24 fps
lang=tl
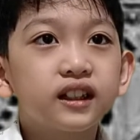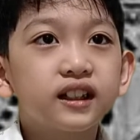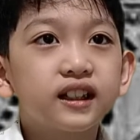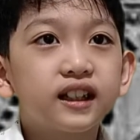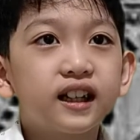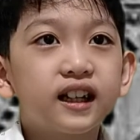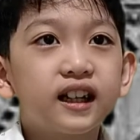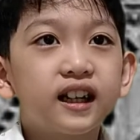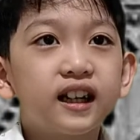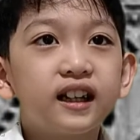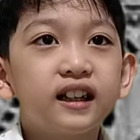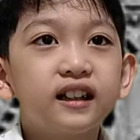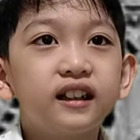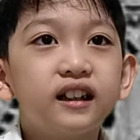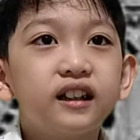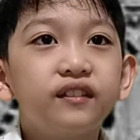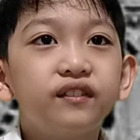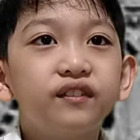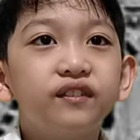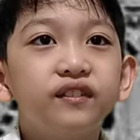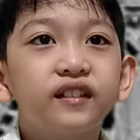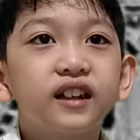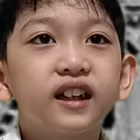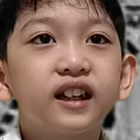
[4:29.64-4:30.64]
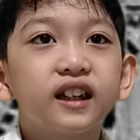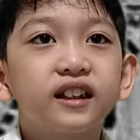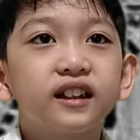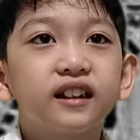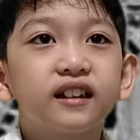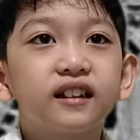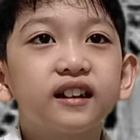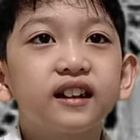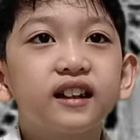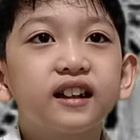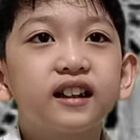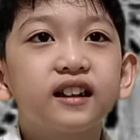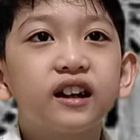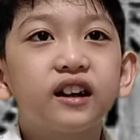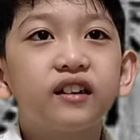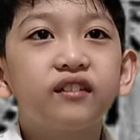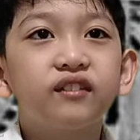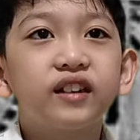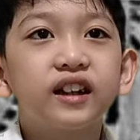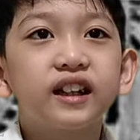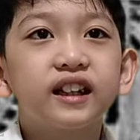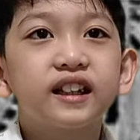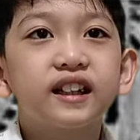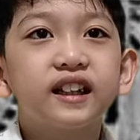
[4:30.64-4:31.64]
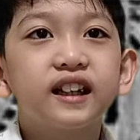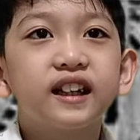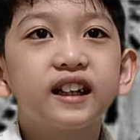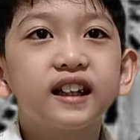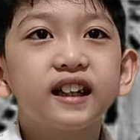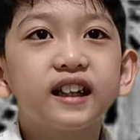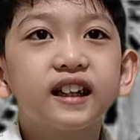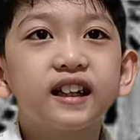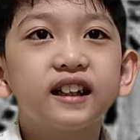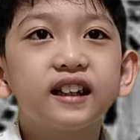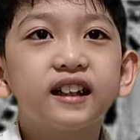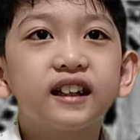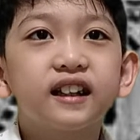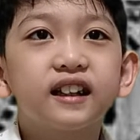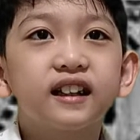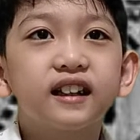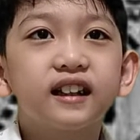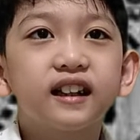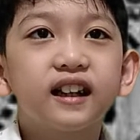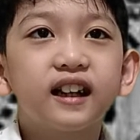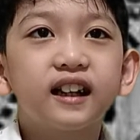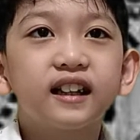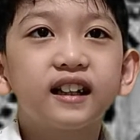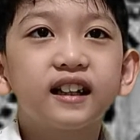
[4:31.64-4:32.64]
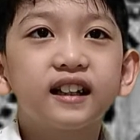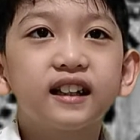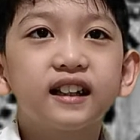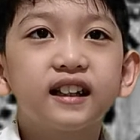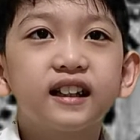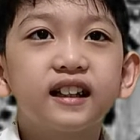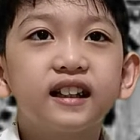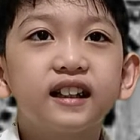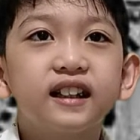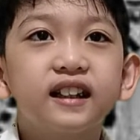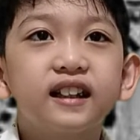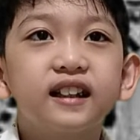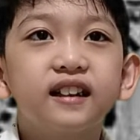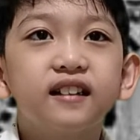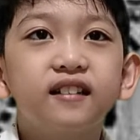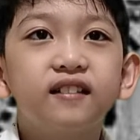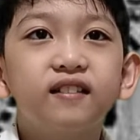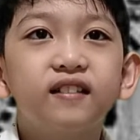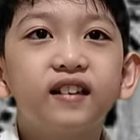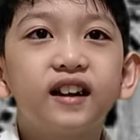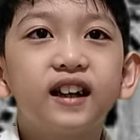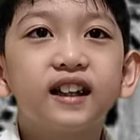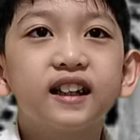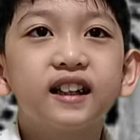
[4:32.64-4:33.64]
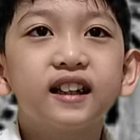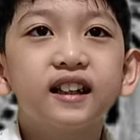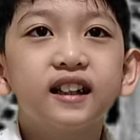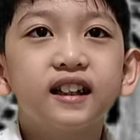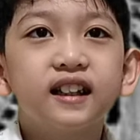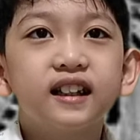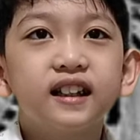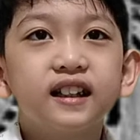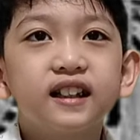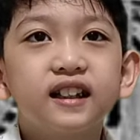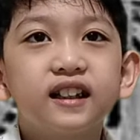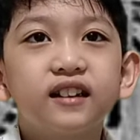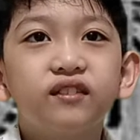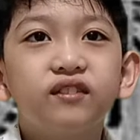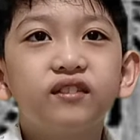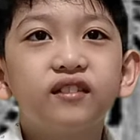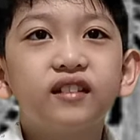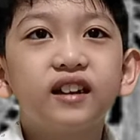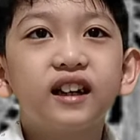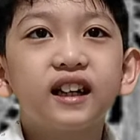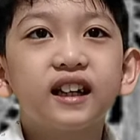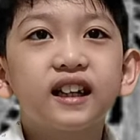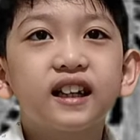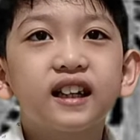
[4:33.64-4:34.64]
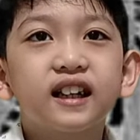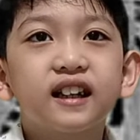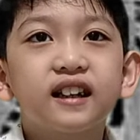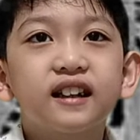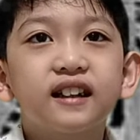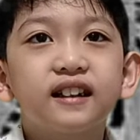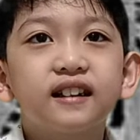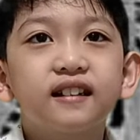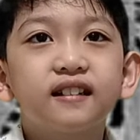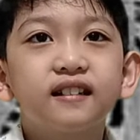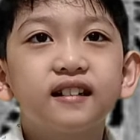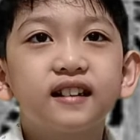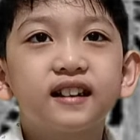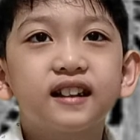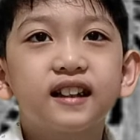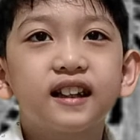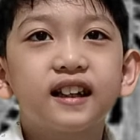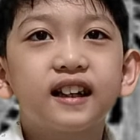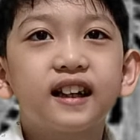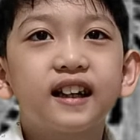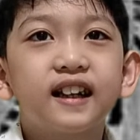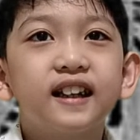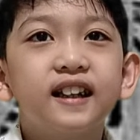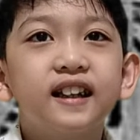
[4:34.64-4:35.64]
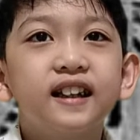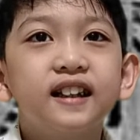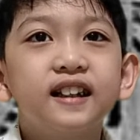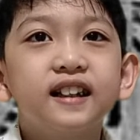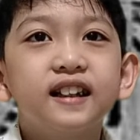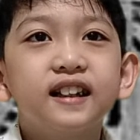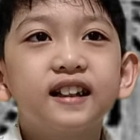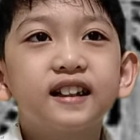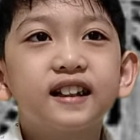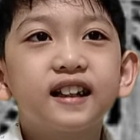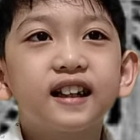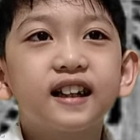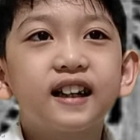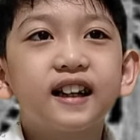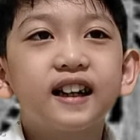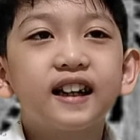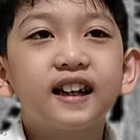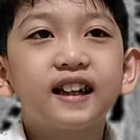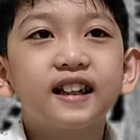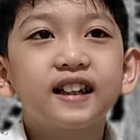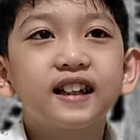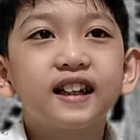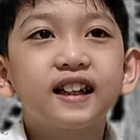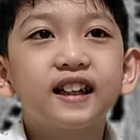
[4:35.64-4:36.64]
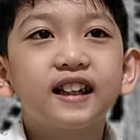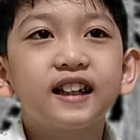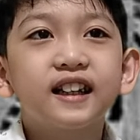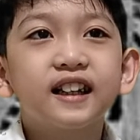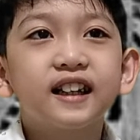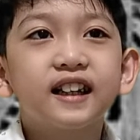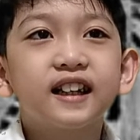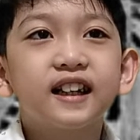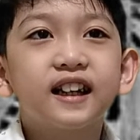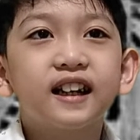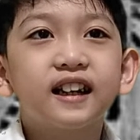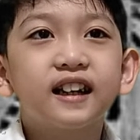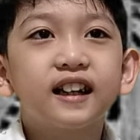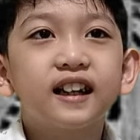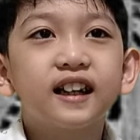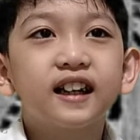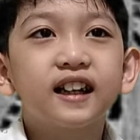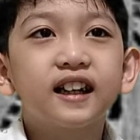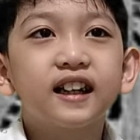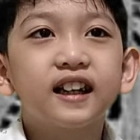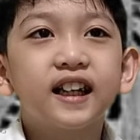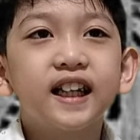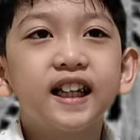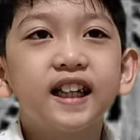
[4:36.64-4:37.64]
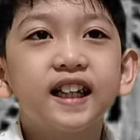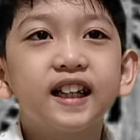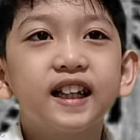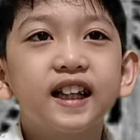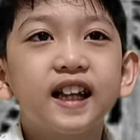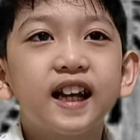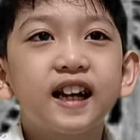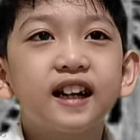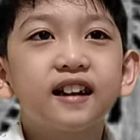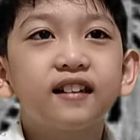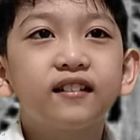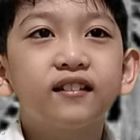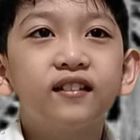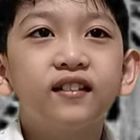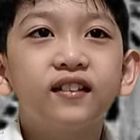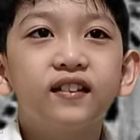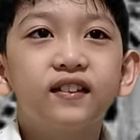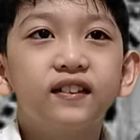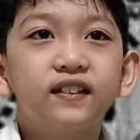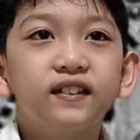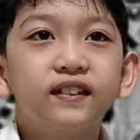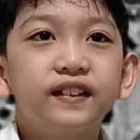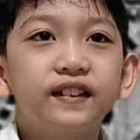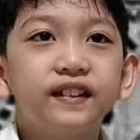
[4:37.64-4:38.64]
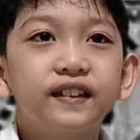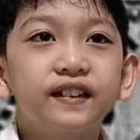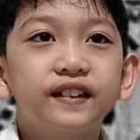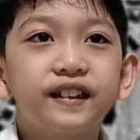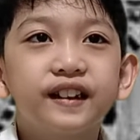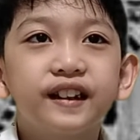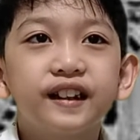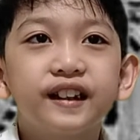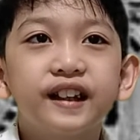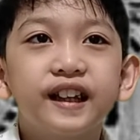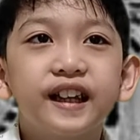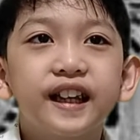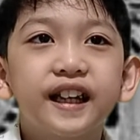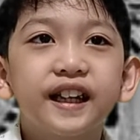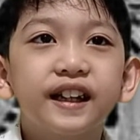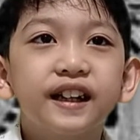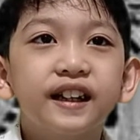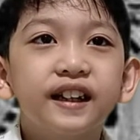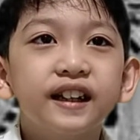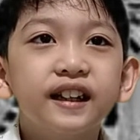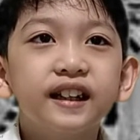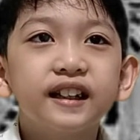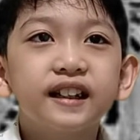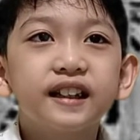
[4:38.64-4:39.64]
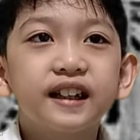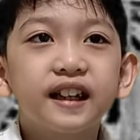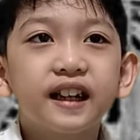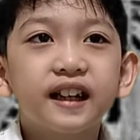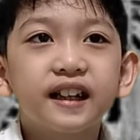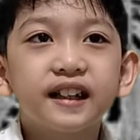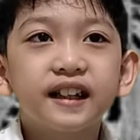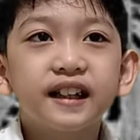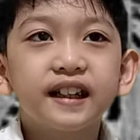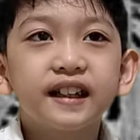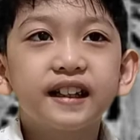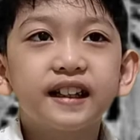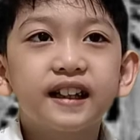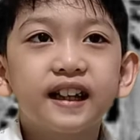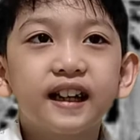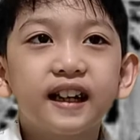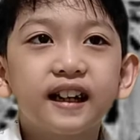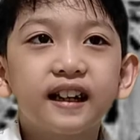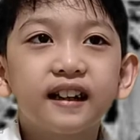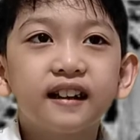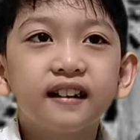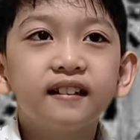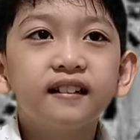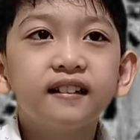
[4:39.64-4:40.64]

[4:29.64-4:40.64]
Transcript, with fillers: Sa harap ng kamatayan, nag-iwan si Macario Sagay sa ating ng ilang huling salita.